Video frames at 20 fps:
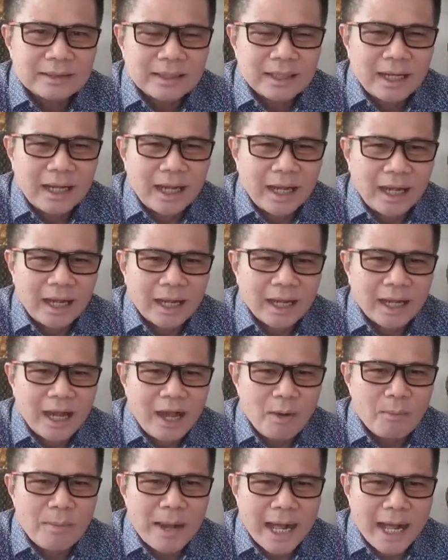อ่า
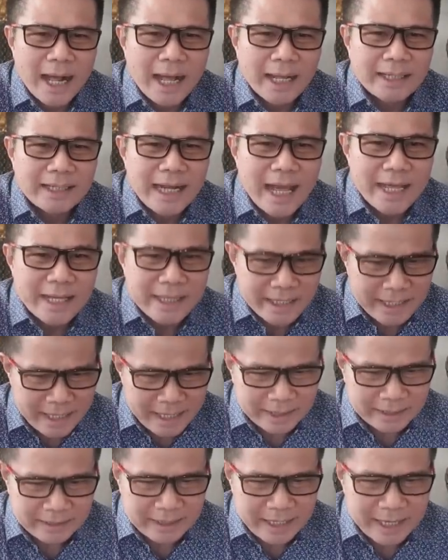เข้ามาได้
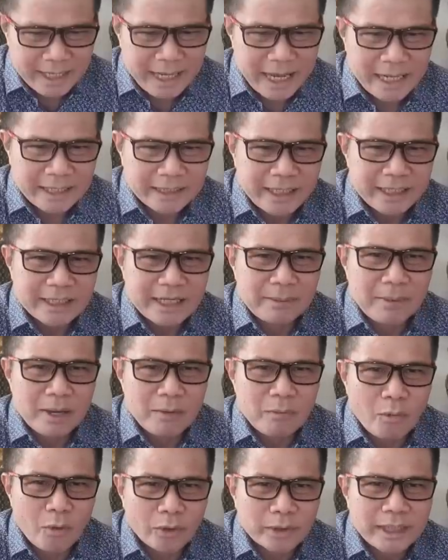อีกในการที่จะไม่
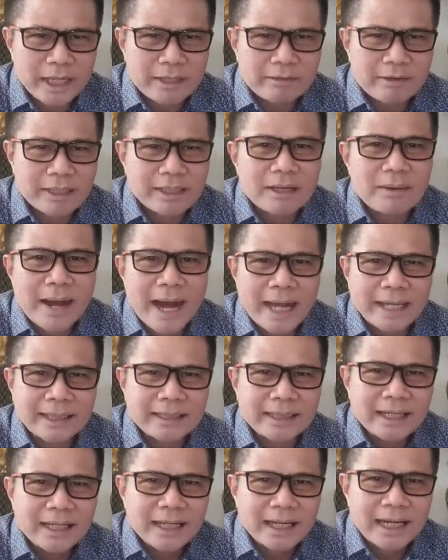โหวตให้รัฐบาล
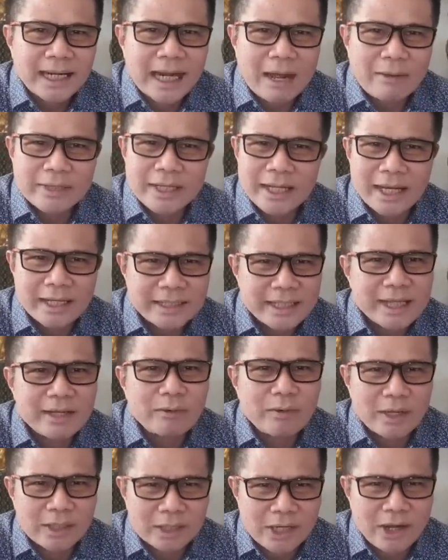คราวนี้ยิ่ง
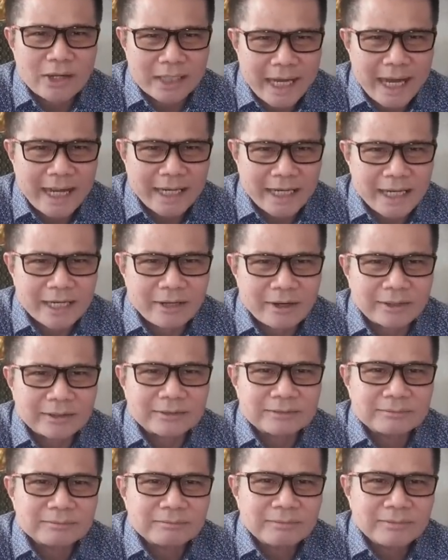กว่าร่อแร่แน่นอน
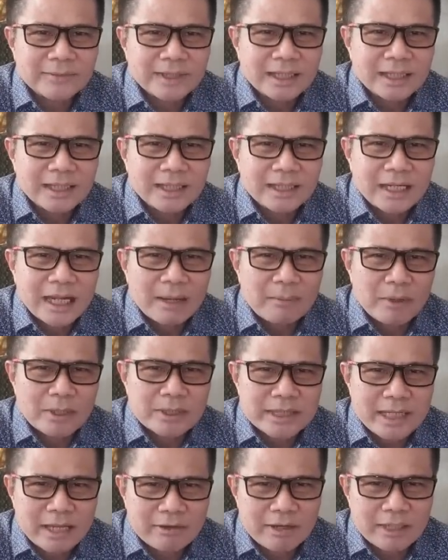นะเพ
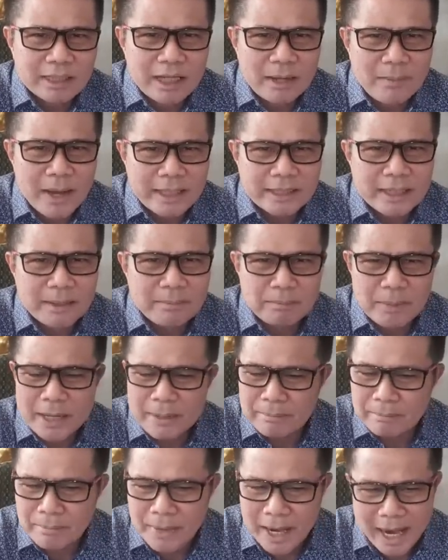ราะเสียงรัฐบาลจะป
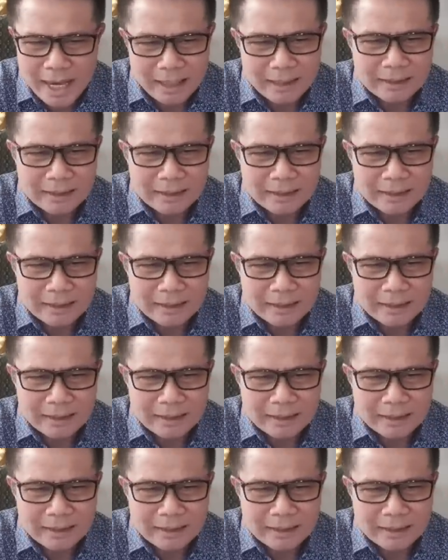ริ่มมาก